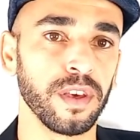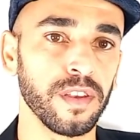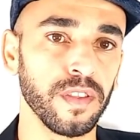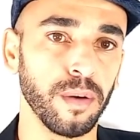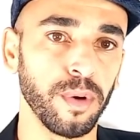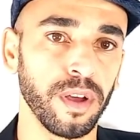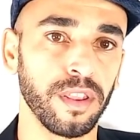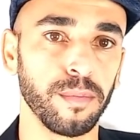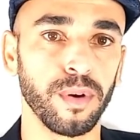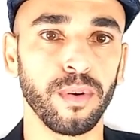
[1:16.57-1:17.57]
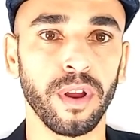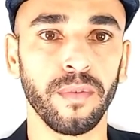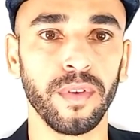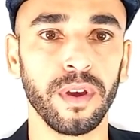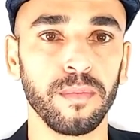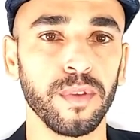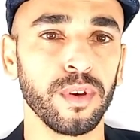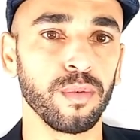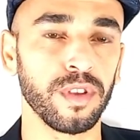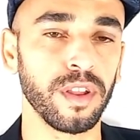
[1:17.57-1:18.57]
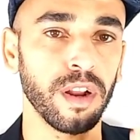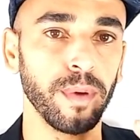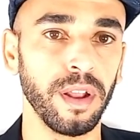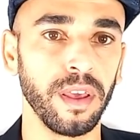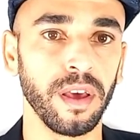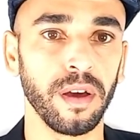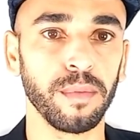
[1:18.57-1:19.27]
اصنع مقدمة خرافية وتدرب عليها